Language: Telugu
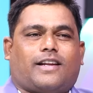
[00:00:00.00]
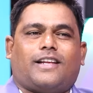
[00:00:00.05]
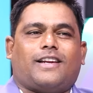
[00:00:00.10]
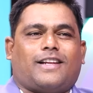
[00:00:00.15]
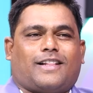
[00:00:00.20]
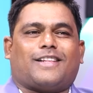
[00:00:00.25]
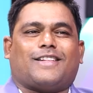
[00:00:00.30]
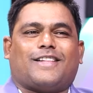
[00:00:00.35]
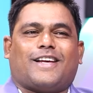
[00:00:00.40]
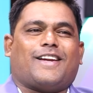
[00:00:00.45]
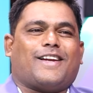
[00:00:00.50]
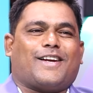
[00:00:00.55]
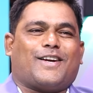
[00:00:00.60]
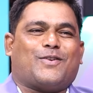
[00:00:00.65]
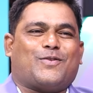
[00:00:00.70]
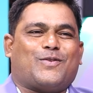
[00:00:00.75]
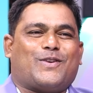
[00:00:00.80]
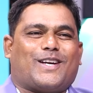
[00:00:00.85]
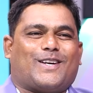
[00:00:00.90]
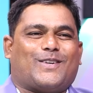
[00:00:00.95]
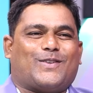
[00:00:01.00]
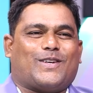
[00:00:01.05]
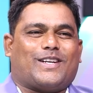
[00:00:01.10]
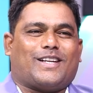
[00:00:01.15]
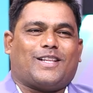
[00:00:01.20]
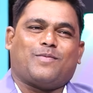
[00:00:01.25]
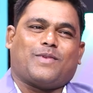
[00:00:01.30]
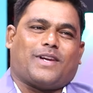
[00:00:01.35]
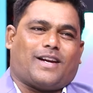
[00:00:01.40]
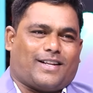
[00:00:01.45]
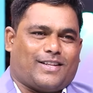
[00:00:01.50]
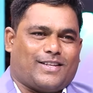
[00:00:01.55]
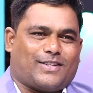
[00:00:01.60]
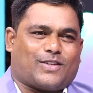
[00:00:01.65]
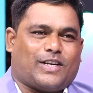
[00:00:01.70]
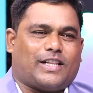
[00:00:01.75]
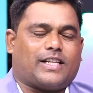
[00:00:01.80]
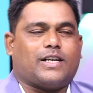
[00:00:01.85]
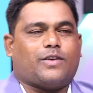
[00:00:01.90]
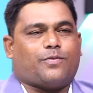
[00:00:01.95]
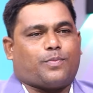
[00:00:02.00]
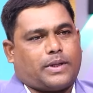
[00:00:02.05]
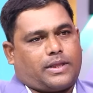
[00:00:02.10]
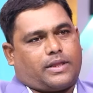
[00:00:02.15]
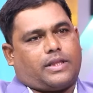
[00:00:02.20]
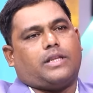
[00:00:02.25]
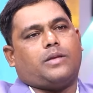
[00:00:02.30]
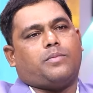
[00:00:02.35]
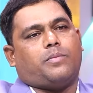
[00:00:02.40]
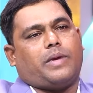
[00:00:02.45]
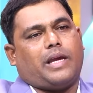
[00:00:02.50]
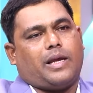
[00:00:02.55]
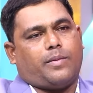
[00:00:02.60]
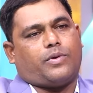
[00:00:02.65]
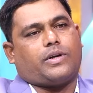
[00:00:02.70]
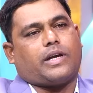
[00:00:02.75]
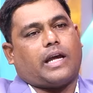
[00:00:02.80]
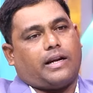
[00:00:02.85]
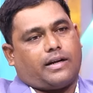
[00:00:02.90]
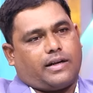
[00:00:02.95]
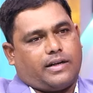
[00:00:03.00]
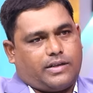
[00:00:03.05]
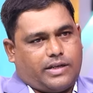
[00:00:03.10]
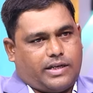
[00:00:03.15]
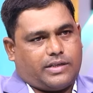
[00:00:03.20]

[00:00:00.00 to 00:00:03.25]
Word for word: నేను ఎంత ధైర్యంగా ఉంటాను అనేది మీరు అర్థం చేసుకోండి ఎందుకంటే ప్రతిది మేము క్యాల్కులేట్